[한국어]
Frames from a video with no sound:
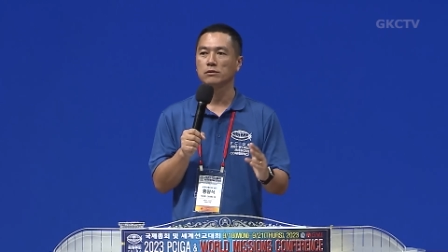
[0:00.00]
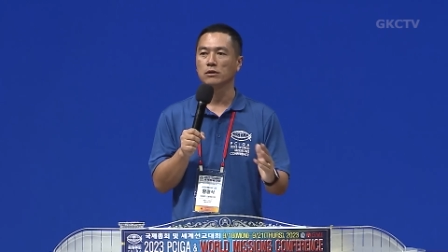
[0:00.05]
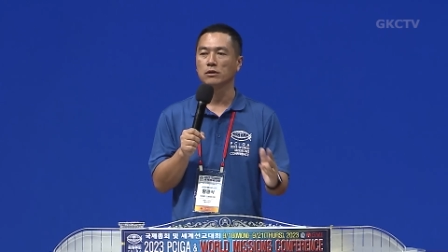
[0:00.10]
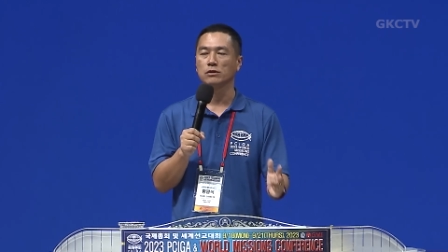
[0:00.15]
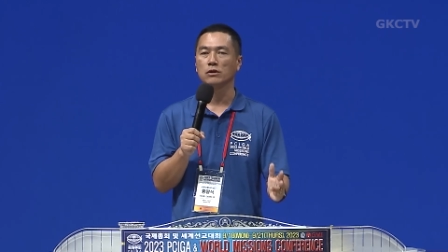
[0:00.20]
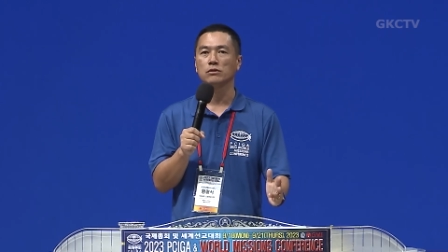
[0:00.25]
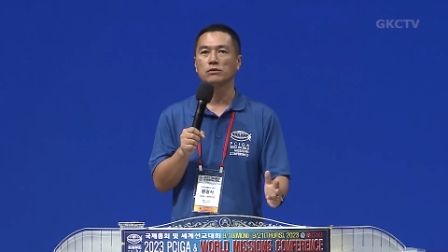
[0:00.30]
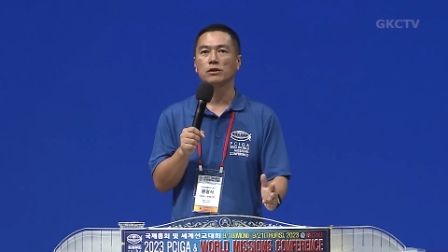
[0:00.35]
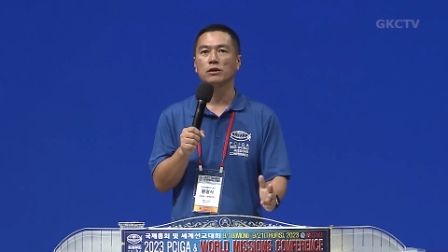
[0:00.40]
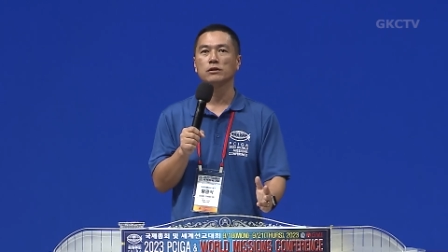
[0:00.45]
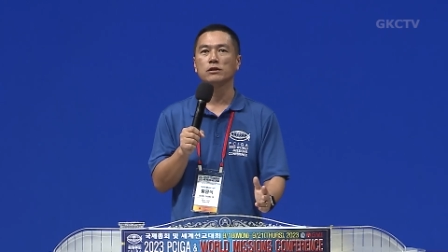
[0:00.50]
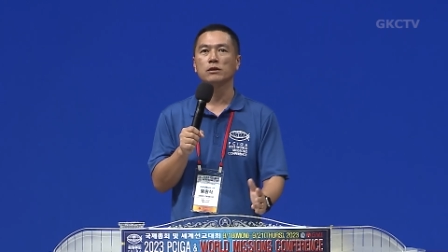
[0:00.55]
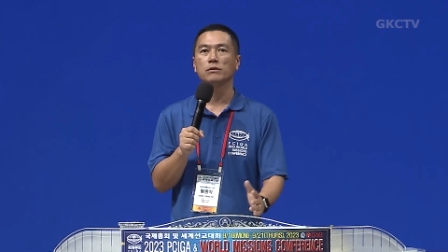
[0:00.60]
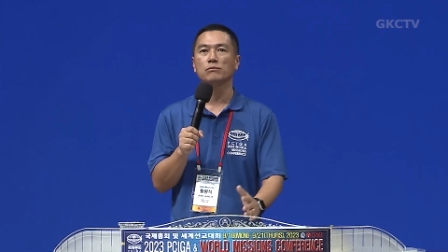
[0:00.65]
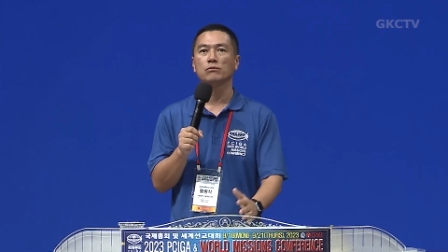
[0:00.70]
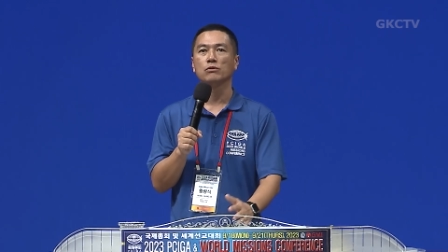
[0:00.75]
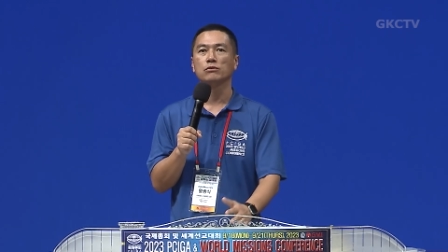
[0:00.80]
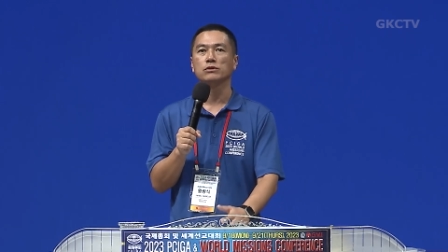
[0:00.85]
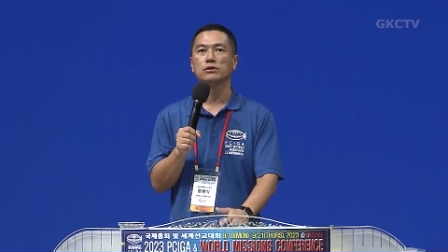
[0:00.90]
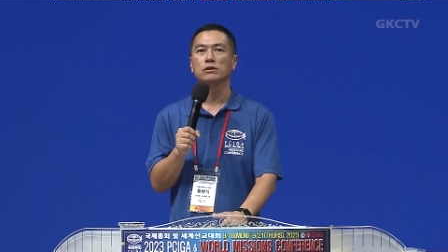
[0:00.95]
선생님
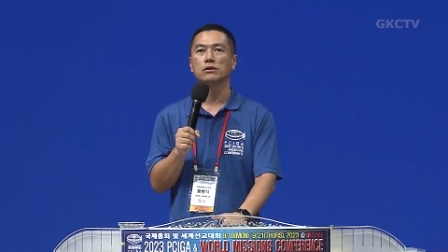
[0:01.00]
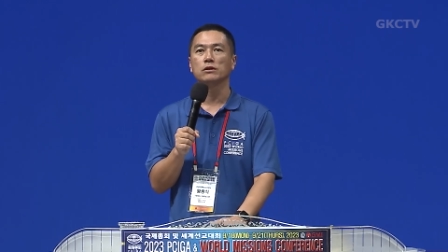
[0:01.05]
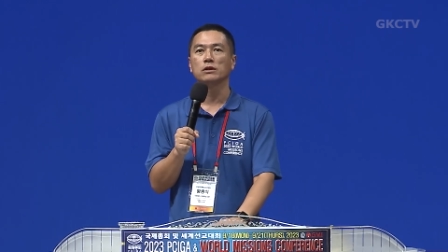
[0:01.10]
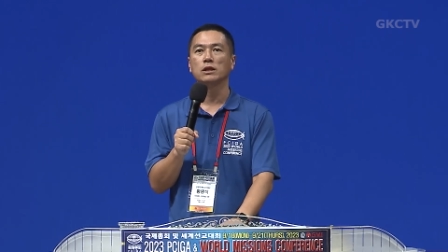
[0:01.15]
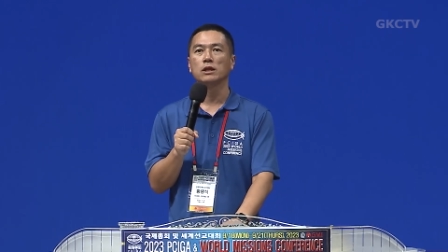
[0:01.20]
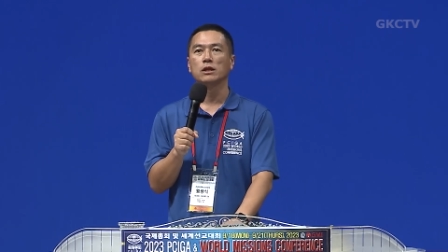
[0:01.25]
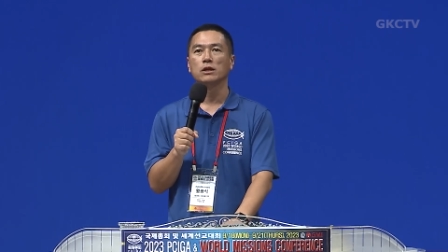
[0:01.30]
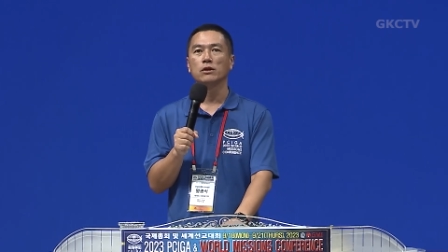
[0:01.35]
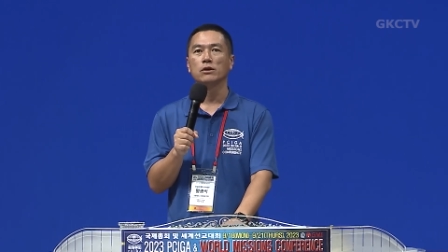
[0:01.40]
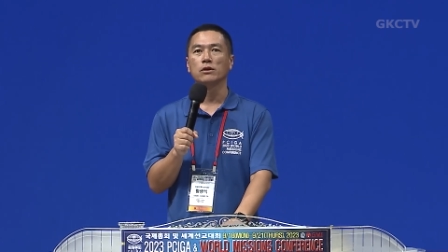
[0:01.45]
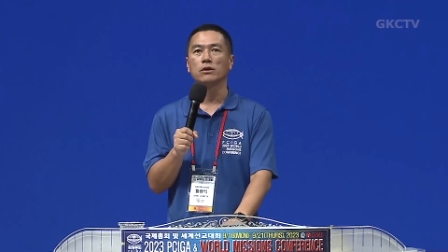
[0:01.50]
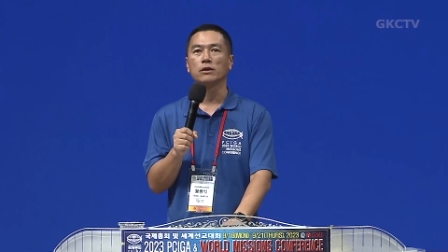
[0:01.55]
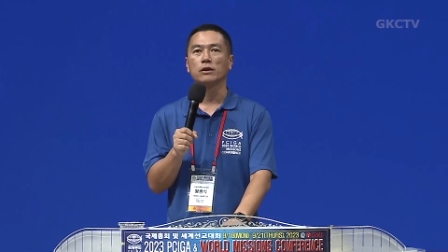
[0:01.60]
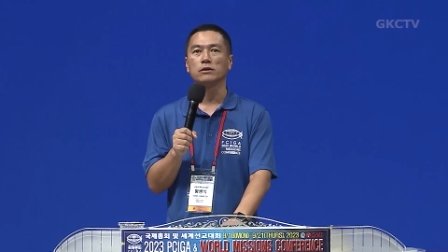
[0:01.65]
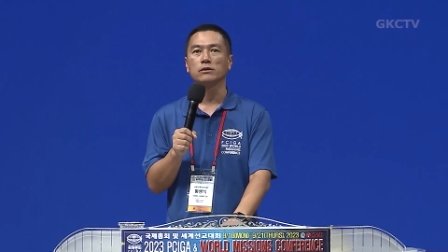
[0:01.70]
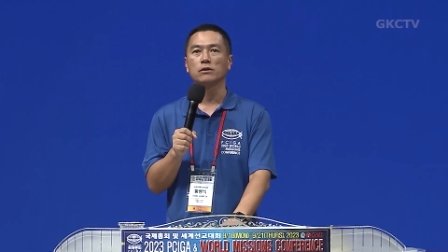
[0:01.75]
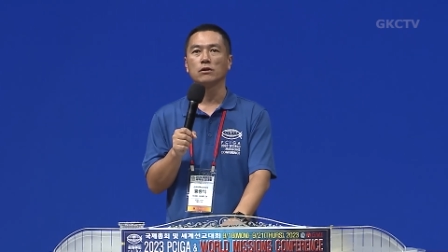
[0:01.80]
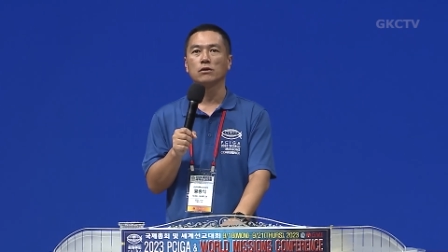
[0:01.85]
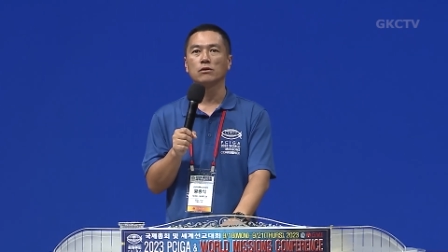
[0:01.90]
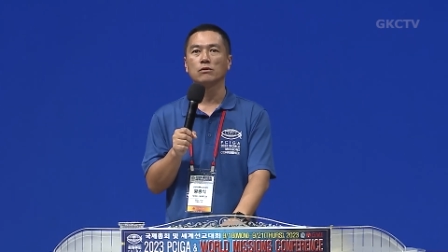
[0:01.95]
교실 이렇게
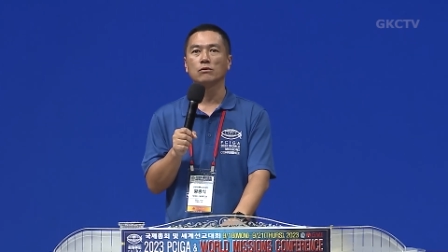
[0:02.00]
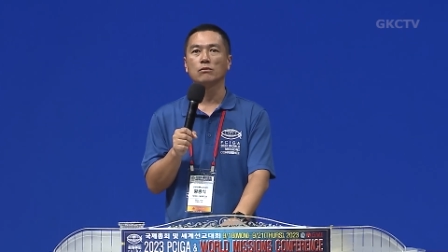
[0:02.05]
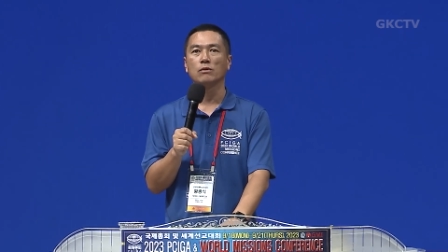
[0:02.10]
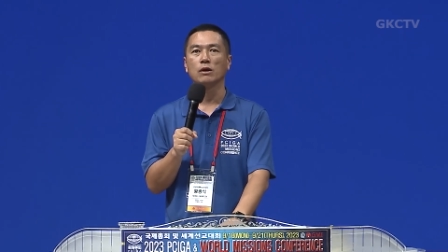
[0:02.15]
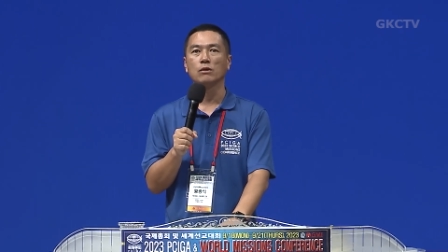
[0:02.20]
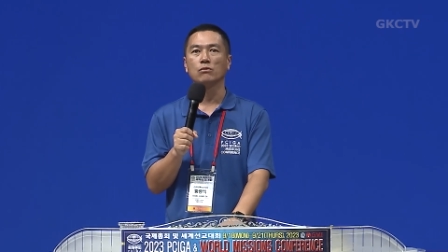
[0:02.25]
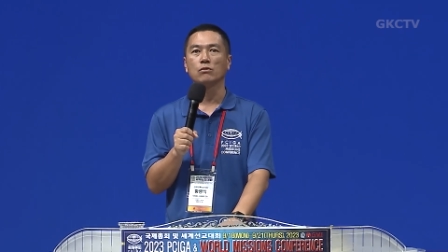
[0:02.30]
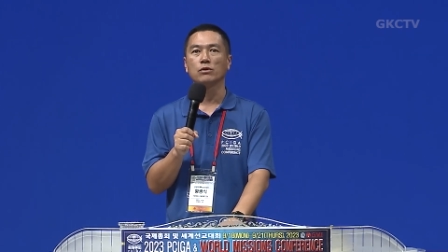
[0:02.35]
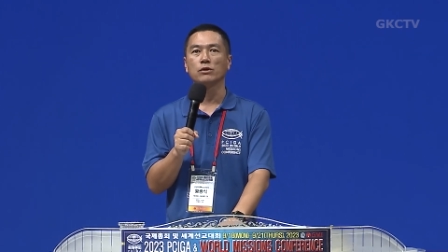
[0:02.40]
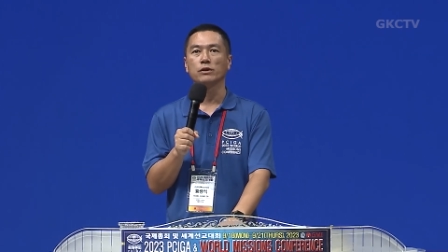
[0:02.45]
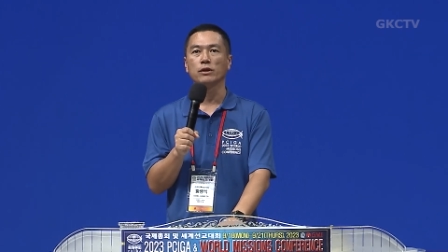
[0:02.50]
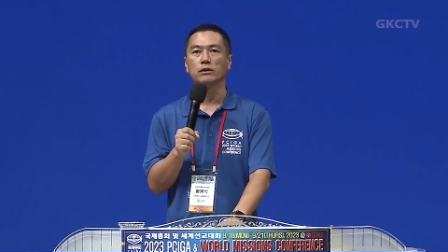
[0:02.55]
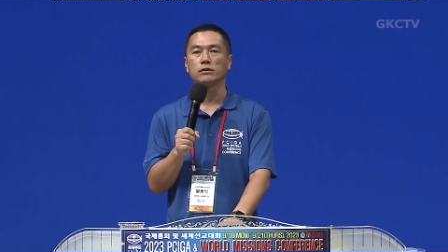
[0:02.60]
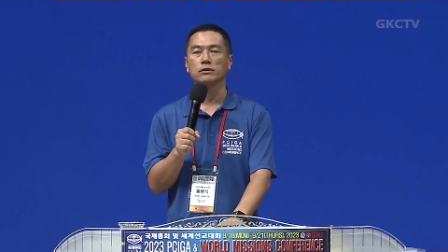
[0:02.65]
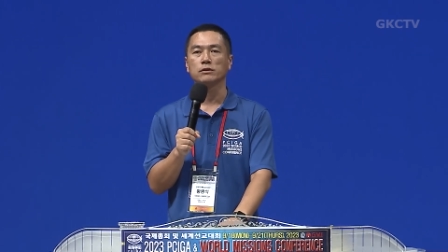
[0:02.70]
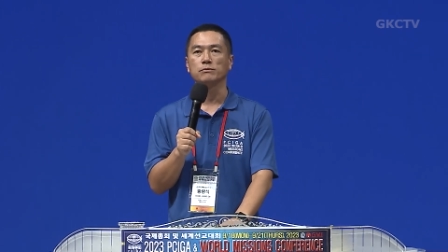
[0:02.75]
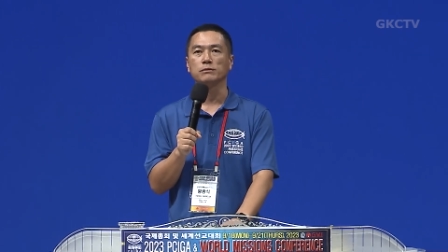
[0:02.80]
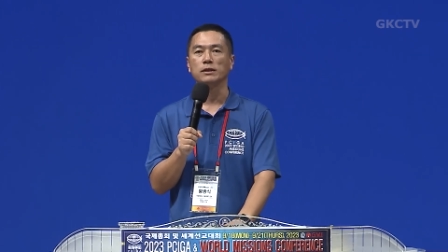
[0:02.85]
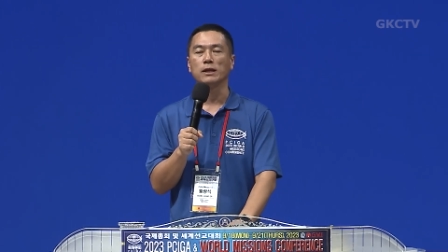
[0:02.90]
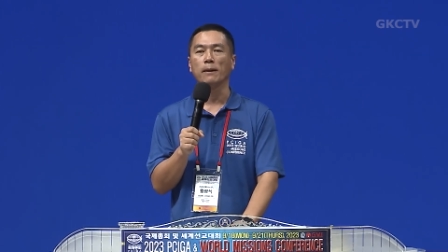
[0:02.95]
해서 완공이
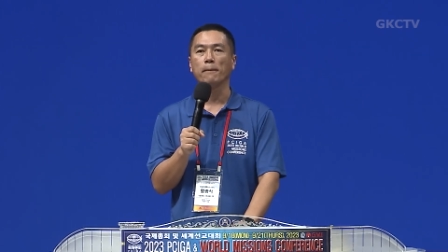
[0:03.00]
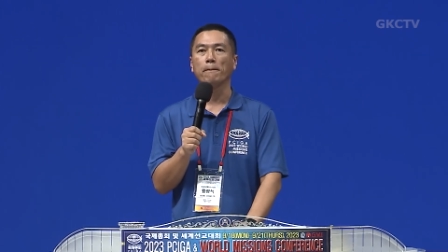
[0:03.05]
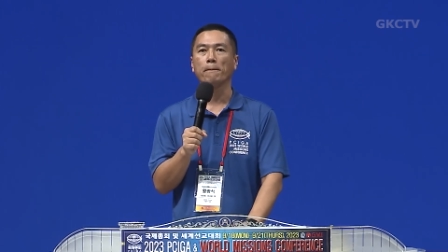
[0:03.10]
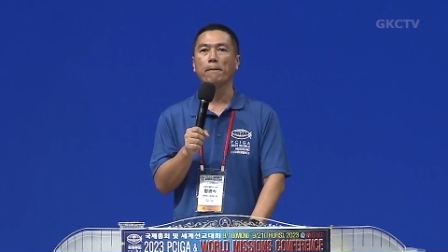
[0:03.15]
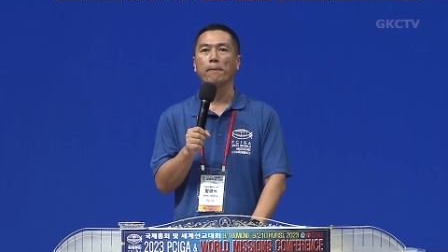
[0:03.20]
되었습니다.